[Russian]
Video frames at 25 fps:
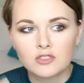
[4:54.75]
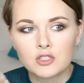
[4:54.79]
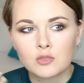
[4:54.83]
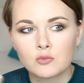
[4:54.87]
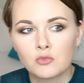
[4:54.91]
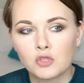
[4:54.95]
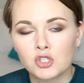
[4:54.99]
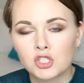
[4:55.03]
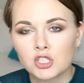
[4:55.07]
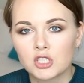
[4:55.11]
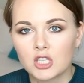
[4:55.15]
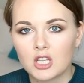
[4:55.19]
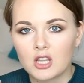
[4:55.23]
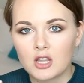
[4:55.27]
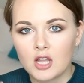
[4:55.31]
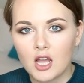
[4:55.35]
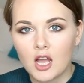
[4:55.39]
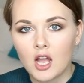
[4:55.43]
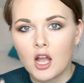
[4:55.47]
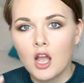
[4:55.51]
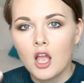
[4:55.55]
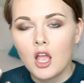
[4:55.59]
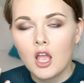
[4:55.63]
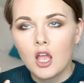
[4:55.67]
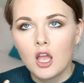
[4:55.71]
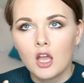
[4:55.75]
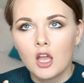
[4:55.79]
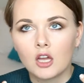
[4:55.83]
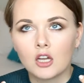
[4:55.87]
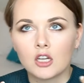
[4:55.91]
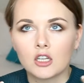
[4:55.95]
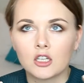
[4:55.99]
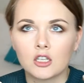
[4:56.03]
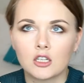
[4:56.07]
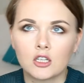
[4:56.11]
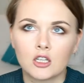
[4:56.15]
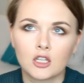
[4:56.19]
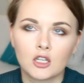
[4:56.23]
Возможно, на
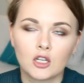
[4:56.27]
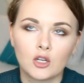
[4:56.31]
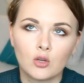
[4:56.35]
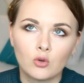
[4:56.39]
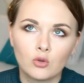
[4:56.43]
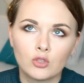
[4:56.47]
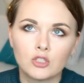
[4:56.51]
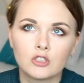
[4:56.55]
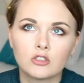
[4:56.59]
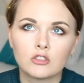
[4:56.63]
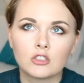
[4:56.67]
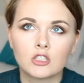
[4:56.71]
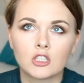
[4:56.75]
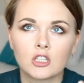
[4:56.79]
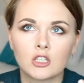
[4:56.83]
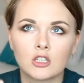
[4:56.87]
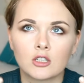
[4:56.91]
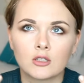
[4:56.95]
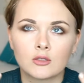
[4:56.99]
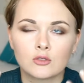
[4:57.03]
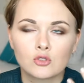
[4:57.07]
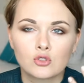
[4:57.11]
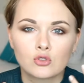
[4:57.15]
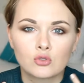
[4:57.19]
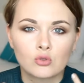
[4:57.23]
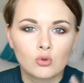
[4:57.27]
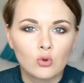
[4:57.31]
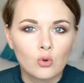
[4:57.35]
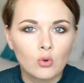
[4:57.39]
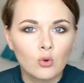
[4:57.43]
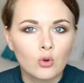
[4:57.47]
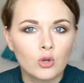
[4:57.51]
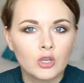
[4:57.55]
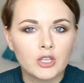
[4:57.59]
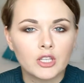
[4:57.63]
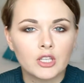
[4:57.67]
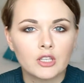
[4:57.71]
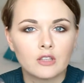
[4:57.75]
э, какой-то
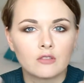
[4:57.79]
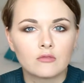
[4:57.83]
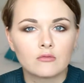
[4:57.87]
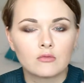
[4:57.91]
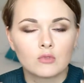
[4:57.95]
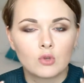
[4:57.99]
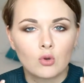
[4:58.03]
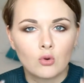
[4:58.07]
сухой